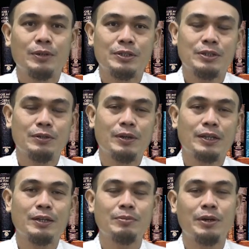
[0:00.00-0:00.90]
wa asyhadu
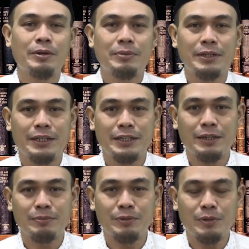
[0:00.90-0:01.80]
anna
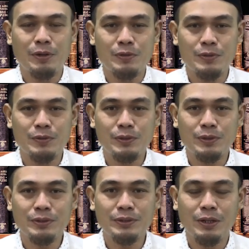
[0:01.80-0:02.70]
Muhammadan abduhu wa
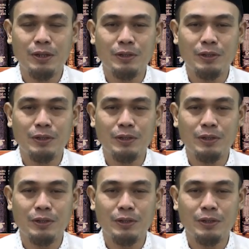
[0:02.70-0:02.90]
rasuluh.